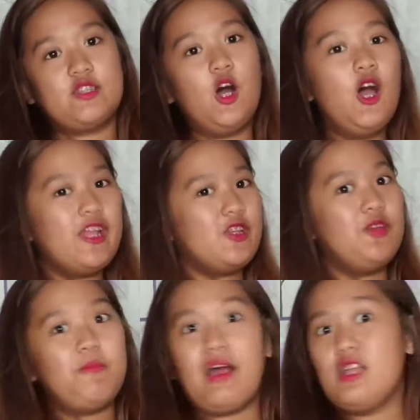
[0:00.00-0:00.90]
So, ito
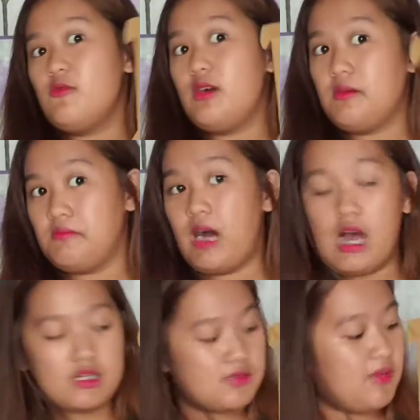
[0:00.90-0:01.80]
yung pangalawang
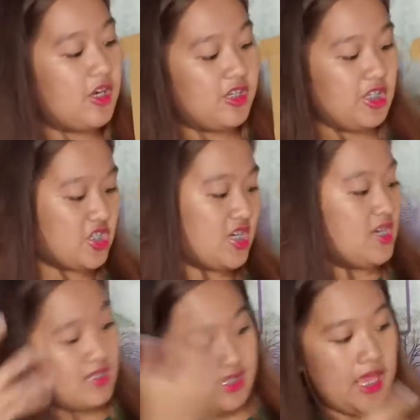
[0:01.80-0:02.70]
box. Meron din
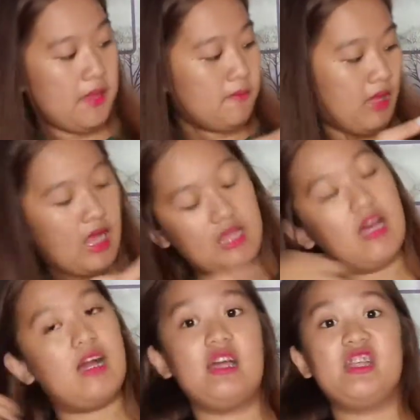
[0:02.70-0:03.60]
siyang same
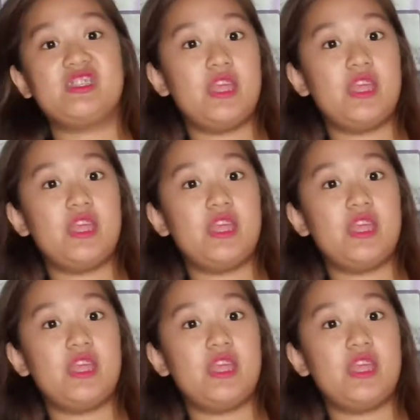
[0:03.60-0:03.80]
alangan.